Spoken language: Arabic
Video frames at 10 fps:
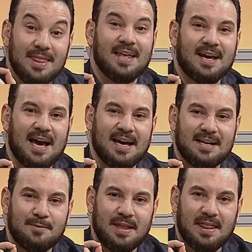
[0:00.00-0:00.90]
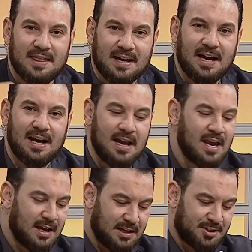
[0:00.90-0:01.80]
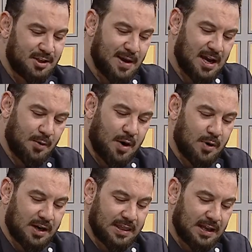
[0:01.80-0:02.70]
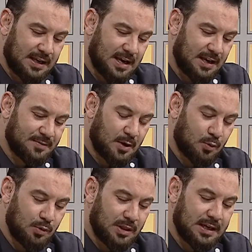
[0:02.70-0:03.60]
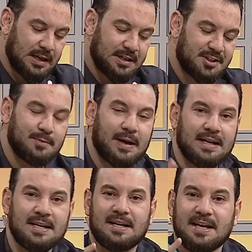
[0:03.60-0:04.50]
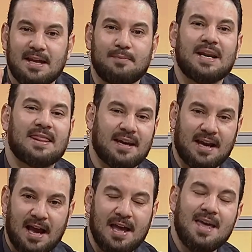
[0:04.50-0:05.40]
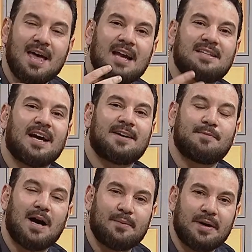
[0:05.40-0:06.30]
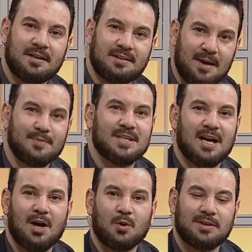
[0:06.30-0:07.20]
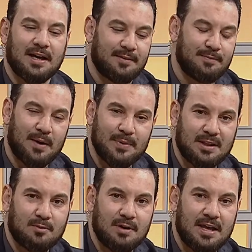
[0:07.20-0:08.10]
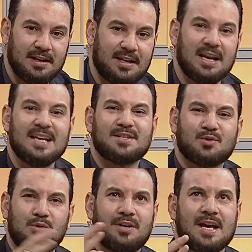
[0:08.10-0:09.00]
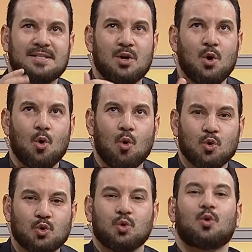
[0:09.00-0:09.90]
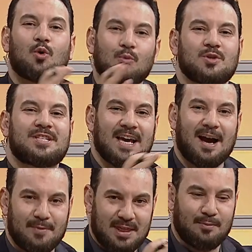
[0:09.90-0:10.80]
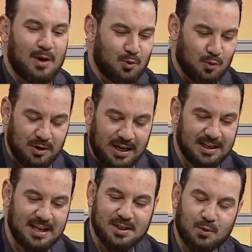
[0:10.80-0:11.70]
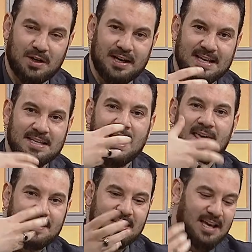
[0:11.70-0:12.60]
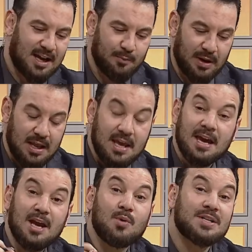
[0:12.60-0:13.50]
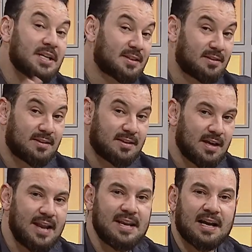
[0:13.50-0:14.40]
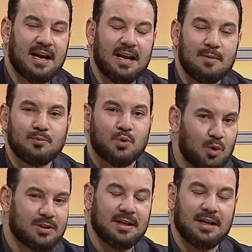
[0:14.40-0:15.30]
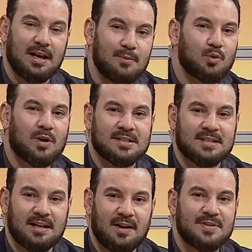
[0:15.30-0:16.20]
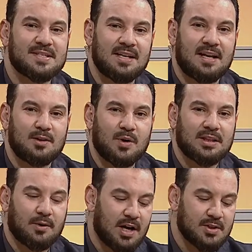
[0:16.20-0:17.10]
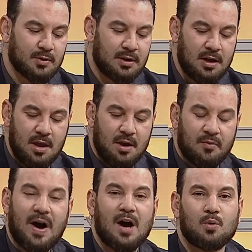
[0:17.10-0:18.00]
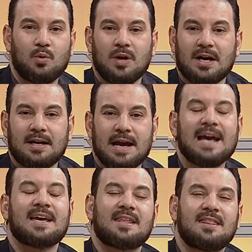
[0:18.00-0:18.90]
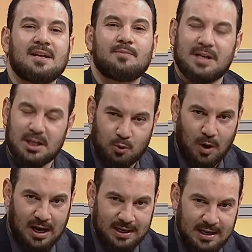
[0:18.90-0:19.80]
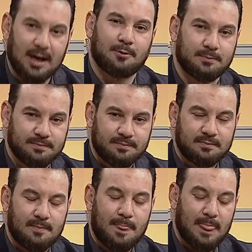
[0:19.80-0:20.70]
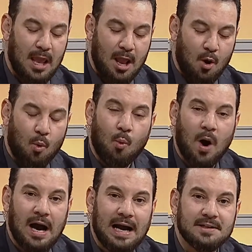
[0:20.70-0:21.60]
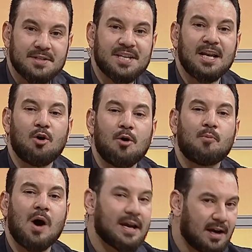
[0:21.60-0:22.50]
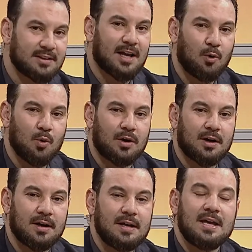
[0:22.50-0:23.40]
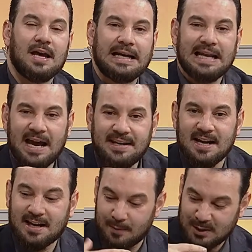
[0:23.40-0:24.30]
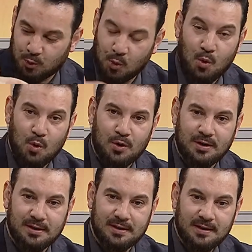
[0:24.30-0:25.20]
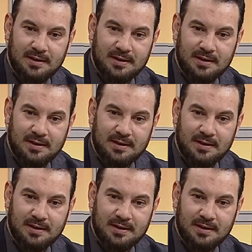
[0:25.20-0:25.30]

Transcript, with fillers: من ذكائه من الذكاء الاجتماعي وهو كذلك كيف أكون ذكيا اجتماعيا إذا من الذكاء أن تعرف مع من تمزح وتعرف مع من تقول هذه الكلمة ليست كل الناس صدورهم مسيعة مثل ما يقولوا يعني ليس كل الناس يتقبل إن وجدت أنك لم تخطئ لم تقصر لا في الصلة والتواصل فأقول لك أكثر من الدعاء لهم وصلهم وان قطعوك لانك مسؤول